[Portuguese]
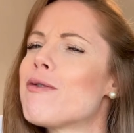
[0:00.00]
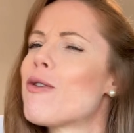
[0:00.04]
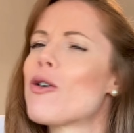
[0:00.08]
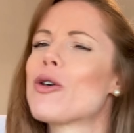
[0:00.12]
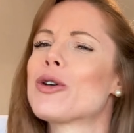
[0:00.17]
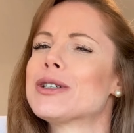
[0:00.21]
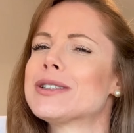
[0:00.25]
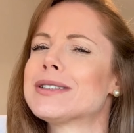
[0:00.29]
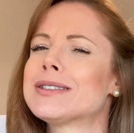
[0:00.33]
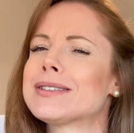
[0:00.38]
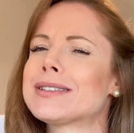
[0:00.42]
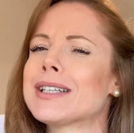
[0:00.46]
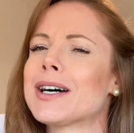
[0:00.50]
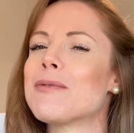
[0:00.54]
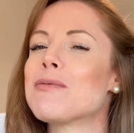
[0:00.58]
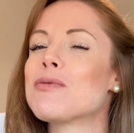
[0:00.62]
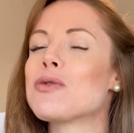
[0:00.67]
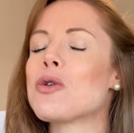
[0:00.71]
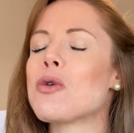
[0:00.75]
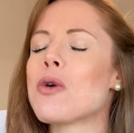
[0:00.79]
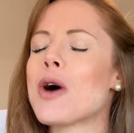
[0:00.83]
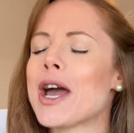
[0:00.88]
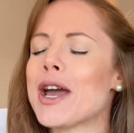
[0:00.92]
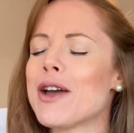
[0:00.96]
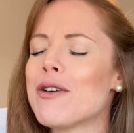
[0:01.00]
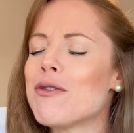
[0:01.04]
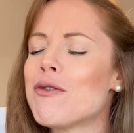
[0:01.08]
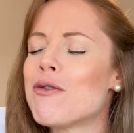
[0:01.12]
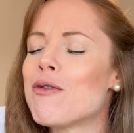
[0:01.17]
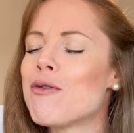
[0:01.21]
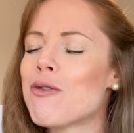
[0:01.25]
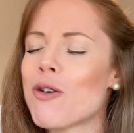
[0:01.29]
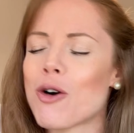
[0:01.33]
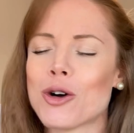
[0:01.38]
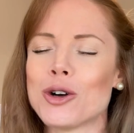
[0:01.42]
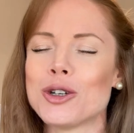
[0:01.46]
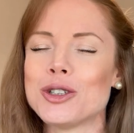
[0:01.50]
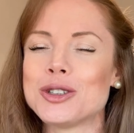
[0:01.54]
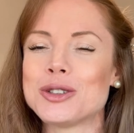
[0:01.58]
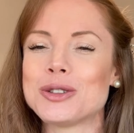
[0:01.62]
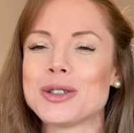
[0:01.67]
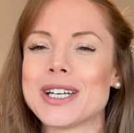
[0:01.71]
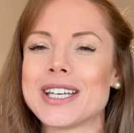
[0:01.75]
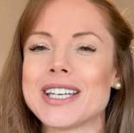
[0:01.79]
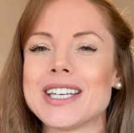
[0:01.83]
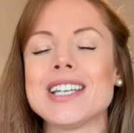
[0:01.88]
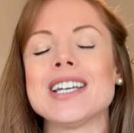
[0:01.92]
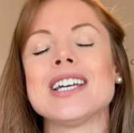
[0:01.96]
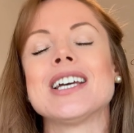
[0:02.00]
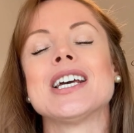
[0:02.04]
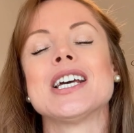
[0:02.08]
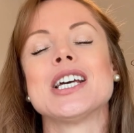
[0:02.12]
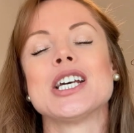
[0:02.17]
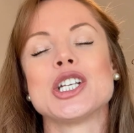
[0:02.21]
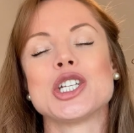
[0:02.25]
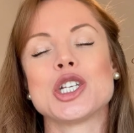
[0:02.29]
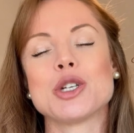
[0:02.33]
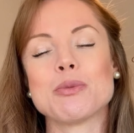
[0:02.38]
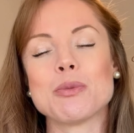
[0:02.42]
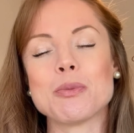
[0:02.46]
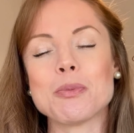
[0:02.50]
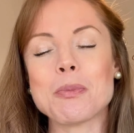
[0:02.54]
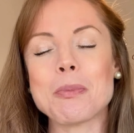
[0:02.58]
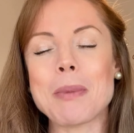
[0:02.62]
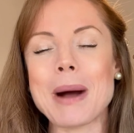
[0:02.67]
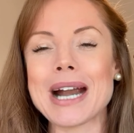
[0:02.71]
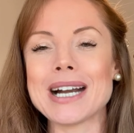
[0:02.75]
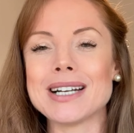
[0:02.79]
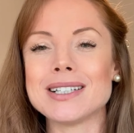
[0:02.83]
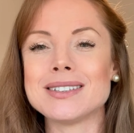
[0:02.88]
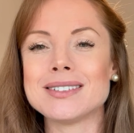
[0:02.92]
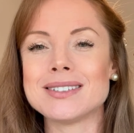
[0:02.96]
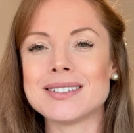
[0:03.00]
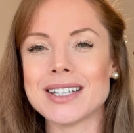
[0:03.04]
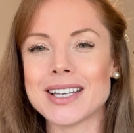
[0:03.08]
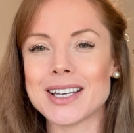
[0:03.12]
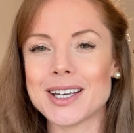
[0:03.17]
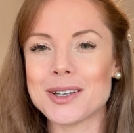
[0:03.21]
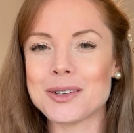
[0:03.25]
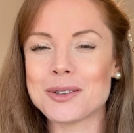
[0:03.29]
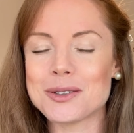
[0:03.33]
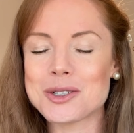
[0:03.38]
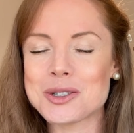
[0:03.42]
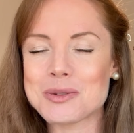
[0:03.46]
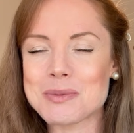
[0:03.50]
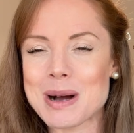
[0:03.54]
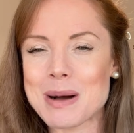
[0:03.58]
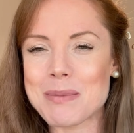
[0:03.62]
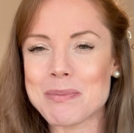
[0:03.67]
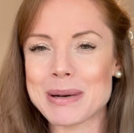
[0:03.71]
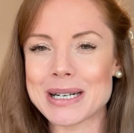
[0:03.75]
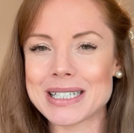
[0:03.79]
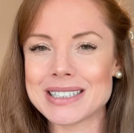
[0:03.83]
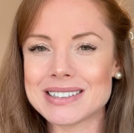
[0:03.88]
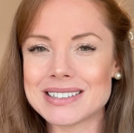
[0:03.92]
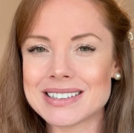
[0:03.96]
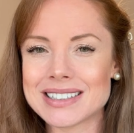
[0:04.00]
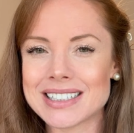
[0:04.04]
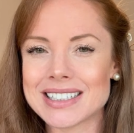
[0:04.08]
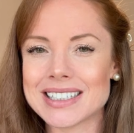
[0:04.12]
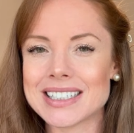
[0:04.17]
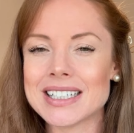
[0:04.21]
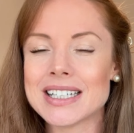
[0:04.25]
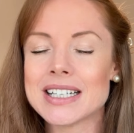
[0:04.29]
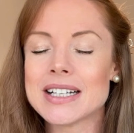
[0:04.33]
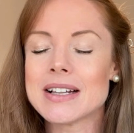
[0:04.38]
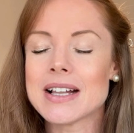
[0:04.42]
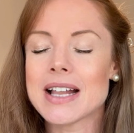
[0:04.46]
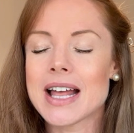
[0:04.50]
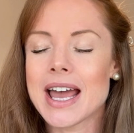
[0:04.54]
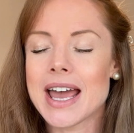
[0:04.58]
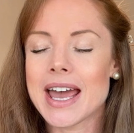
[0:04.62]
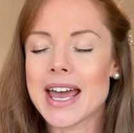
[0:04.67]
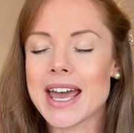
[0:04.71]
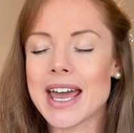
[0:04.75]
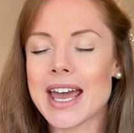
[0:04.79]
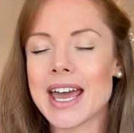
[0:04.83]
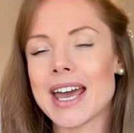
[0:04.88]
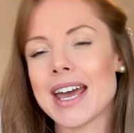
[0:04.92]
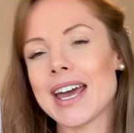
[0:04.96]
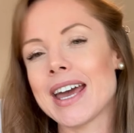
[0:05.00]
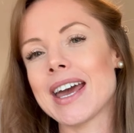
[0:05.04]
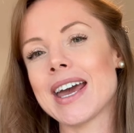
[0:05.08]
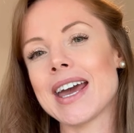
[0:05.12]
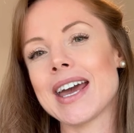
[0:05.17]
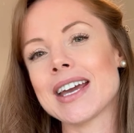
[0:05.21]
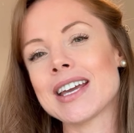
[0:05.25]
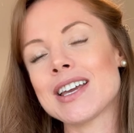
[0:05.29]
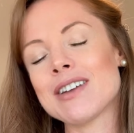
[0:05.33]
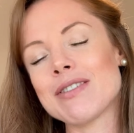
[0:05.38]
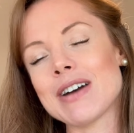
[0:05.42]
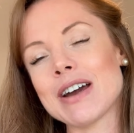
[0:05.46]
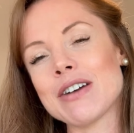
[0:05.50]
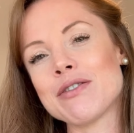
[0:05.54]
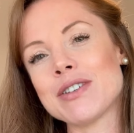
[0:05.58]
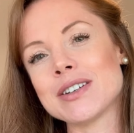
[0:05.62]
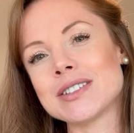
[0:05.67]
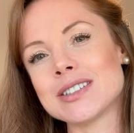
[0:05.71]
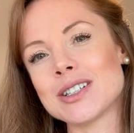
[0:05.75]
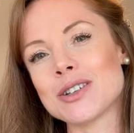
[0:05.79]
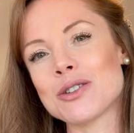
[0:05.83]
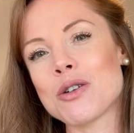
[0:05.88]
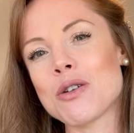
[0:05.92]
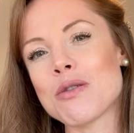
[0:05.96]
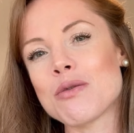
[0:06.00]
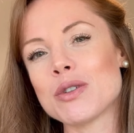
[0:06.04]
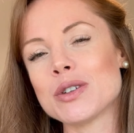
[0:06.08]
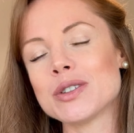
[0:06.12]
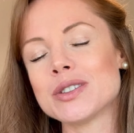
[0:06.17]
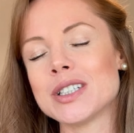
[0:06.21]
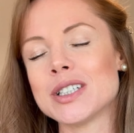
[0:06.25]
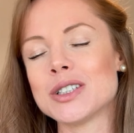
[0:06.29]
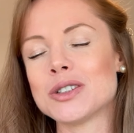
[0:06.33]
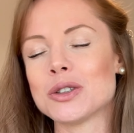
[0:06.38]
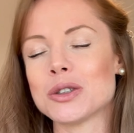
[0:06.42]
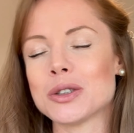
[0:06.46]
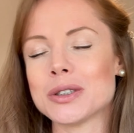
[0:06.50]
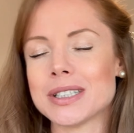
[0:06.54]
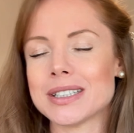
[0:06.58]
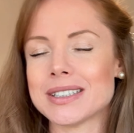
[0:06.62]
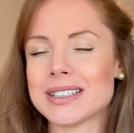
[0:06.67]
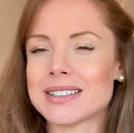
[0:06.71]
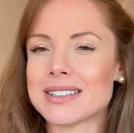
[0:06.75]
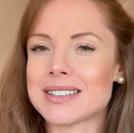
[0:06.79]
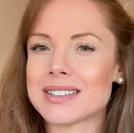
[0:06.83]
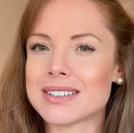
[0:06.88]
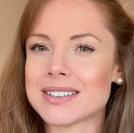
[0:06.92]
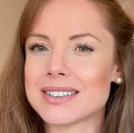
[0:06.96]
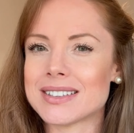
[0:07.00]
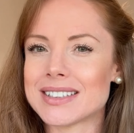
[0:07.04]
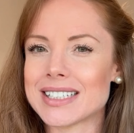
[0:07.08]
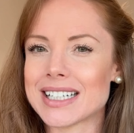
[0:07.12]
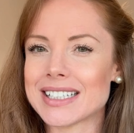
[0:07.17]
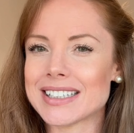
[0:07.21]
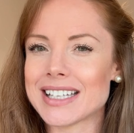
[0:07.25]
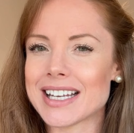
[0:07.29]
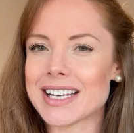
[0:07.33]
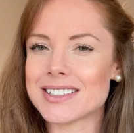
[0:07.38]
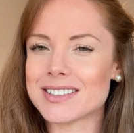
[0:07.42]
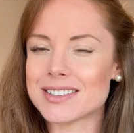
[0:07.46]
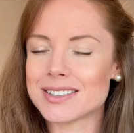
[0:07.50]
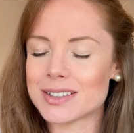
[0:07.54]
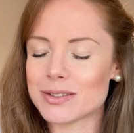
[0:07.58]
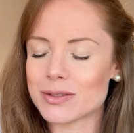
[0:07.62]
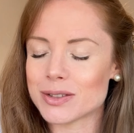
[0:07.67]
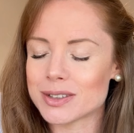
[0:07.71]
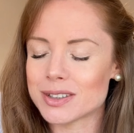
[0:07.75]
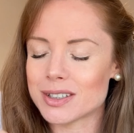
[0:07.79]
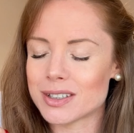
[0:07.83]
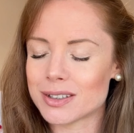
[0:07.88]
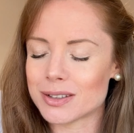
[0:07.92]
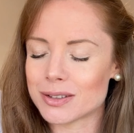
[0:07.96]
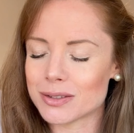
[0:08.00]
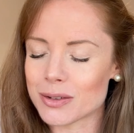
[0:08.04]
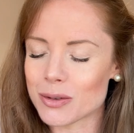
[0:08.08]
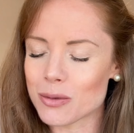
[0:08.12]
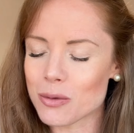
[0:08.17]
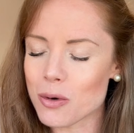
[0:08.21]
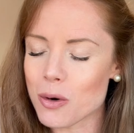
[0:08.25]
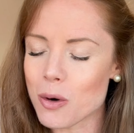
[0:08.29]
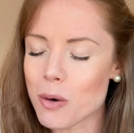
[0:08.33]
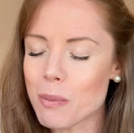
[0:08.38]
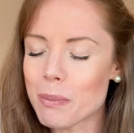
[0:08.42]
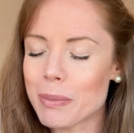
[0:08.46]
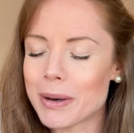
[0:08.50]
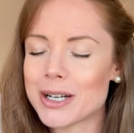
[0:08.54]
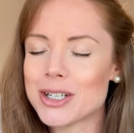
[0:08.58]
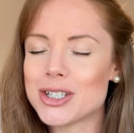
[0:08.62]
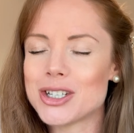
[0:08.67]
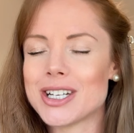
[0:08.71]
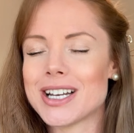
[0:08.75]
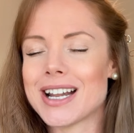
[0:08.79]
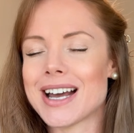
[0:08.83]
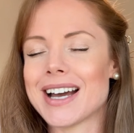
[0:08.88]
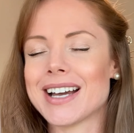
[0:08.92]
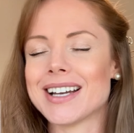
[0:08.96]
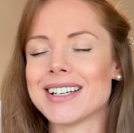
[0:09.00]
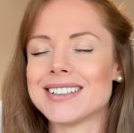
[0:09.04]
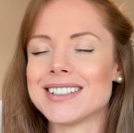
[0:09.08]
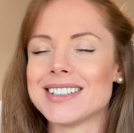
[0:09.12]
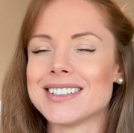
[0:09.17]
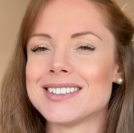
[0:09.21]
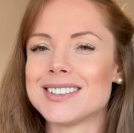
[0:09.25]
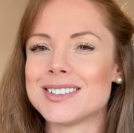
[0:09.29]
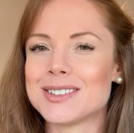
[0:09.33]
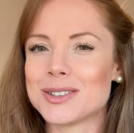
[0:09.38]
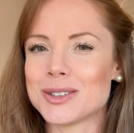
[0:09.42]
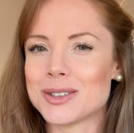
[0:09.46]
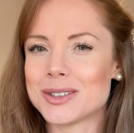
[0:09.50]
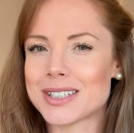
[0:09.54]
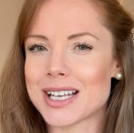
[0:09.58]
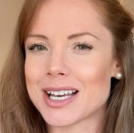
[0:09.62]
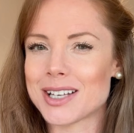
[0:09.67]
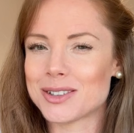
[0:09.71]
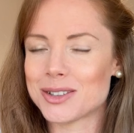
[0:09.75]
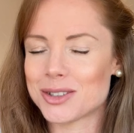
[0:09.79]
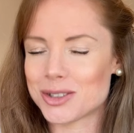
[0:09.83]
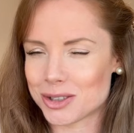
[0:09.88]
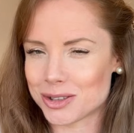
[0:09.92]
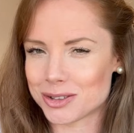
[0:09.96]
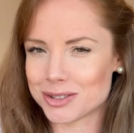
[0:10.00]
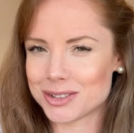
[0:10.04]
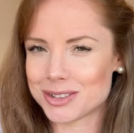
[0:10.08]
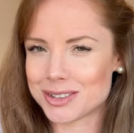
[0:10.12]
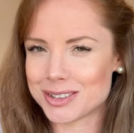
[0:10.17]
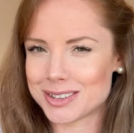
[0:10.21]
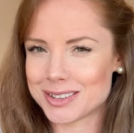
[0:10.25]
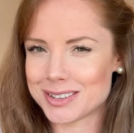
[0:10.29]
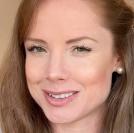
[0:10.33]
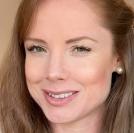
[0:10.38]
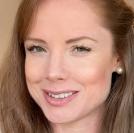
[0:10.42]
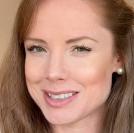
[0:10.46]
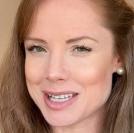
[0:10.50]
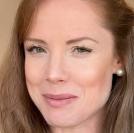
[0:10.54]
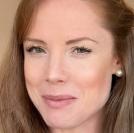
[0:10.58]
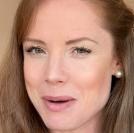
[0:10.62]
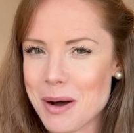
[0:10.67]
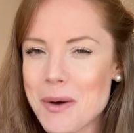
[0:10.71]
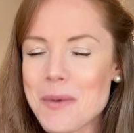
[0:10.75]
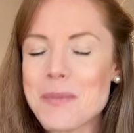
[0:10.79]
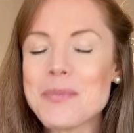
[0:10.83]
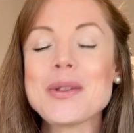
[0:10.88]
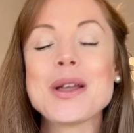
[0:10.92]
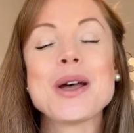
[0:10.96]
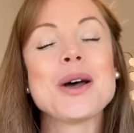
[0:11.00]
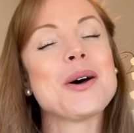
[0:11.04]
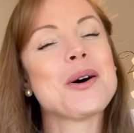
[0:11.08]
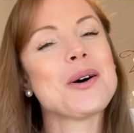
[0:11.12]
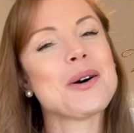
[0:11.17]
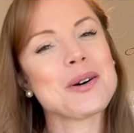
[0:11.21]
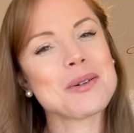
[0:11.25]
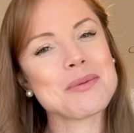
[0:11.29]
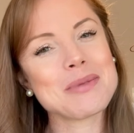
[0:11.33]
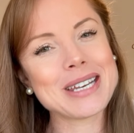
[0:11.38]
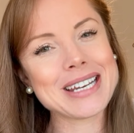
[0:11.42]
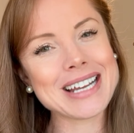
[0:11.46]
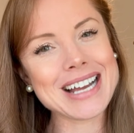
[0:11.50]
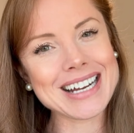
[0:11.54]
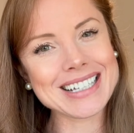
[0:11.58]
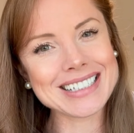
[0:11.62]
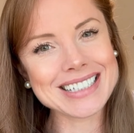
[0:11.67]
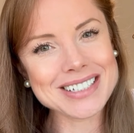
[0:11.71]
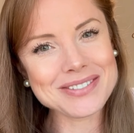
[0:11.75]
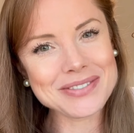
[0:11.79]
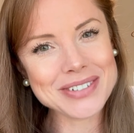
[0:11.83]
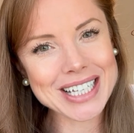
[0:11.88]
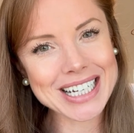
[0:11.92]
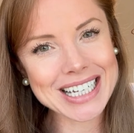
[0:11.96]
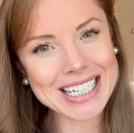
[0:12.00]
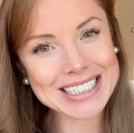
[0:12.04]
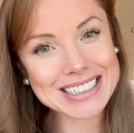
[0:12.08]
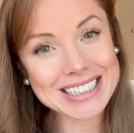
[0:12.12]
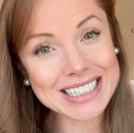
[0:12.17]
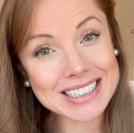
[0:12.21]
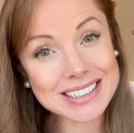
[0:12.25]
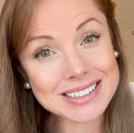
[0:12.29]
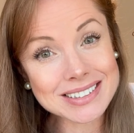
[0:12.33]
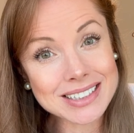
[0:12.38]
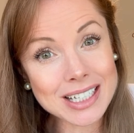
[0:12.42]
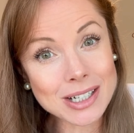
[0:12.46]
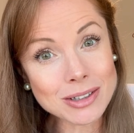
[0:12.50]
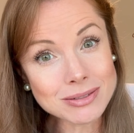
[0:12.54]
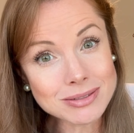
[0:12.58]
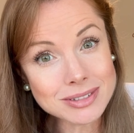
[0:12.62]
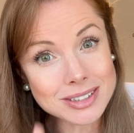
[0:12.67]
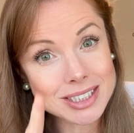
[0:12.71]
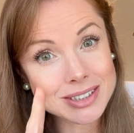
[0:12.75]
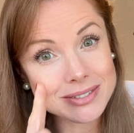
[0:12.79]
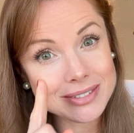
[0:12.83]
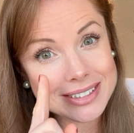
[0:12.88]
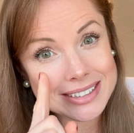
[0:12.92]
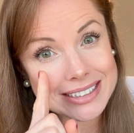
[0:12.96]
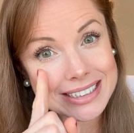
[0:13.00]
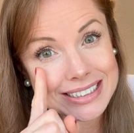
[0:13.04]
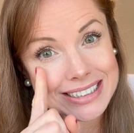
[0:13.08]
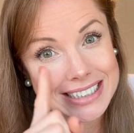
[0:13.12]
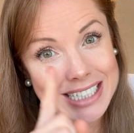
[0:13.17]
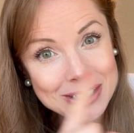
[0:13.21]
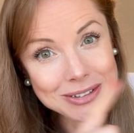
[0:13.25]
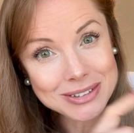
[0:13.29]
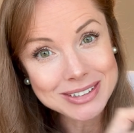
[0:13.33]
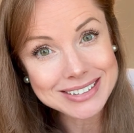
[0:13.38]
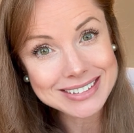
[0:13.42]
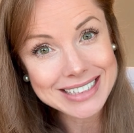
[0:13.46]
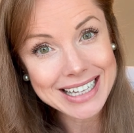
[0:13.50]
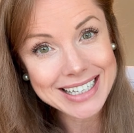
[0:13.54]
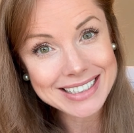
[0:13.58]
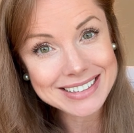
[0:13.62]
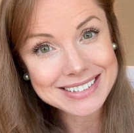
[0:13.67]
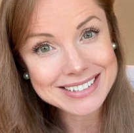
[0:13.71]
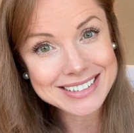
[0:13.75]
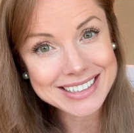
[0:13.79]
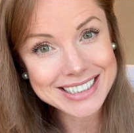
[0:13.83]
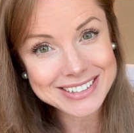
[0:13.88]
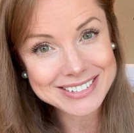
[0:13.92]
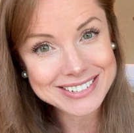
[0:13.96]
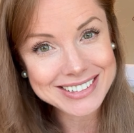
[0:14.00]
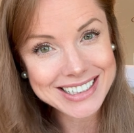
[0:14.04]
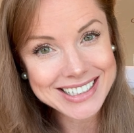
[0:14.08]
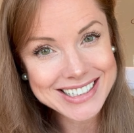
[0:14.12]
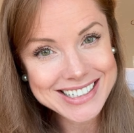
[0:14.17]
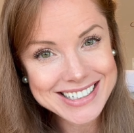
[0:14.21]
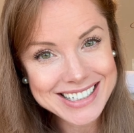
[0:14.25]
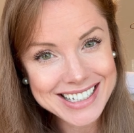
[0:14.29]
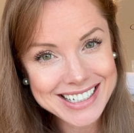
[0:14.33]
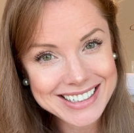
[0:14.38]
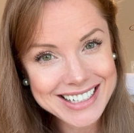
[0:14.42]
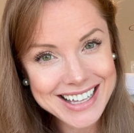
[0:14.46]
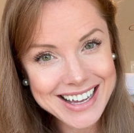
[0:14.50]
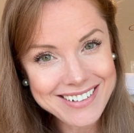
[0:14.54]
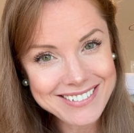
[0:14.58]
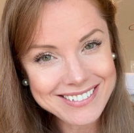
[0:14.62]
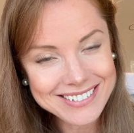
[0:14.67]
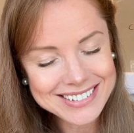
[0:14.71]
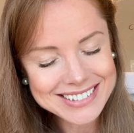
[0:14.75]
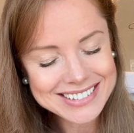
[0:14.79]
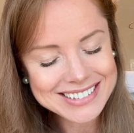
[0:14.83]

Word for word: força, um reforço aí de um parceiro, de uma parceira é, é, que vai fazer com você todas essas estratégias e vocês vão compartilhar desse sucesso juntos. Tá bom? Obrigada pela atenção. Se você não está inscrito neste canal,